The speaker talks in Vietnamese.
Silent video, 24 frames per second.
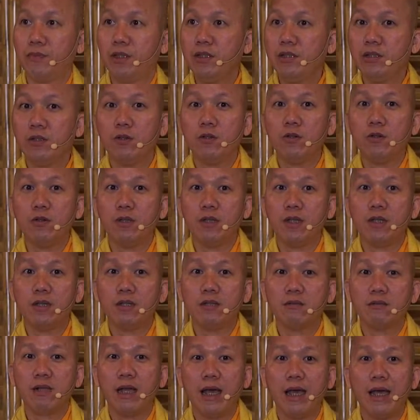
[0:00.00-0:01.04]
thí dụ
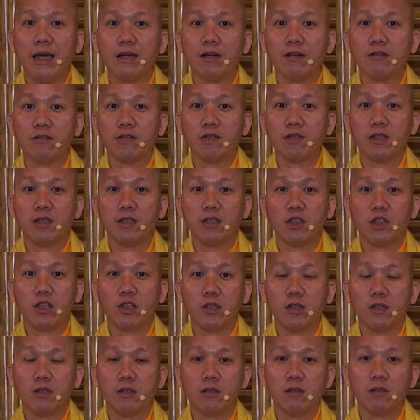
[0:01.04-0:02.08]
vậy đang ngồi thiền
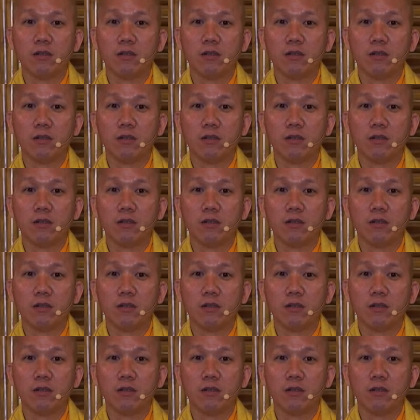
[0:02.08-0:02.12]
vậy